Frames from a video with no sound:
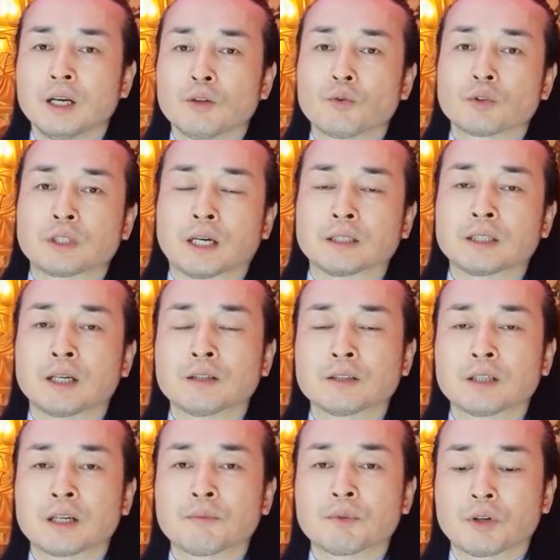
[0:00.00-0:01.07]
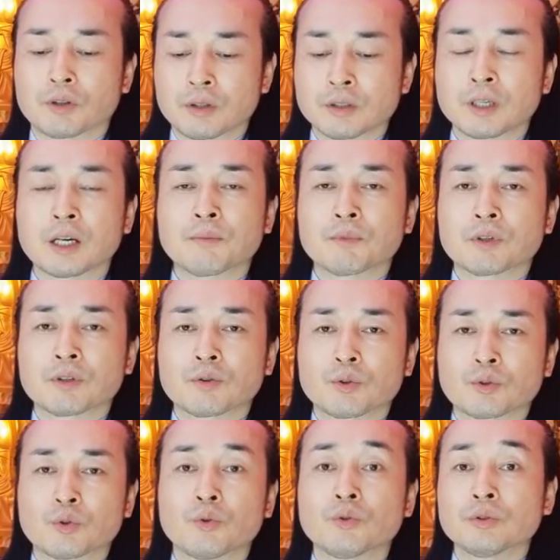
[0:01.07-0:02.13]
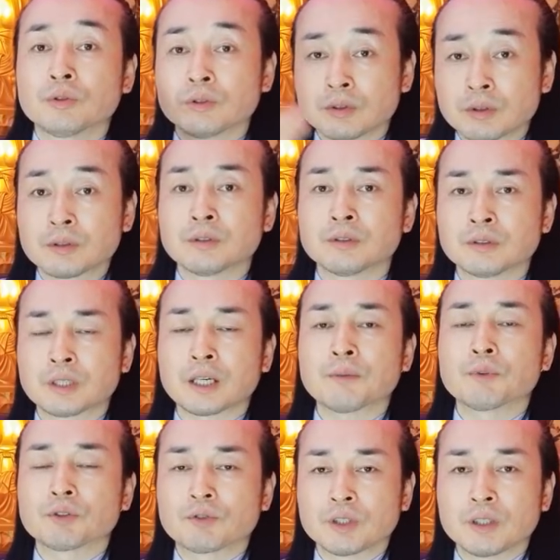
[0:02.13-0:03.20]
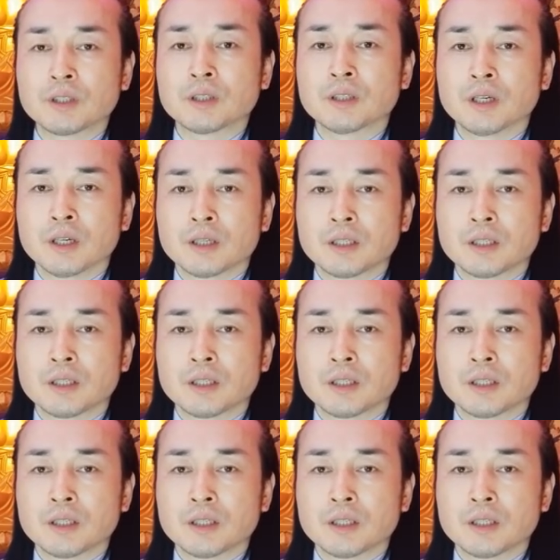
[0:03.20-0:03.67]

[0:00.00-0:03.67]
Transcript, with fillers: 또 장사하는 사람들 어떤 사람들은 또 좋은 사람들도 이,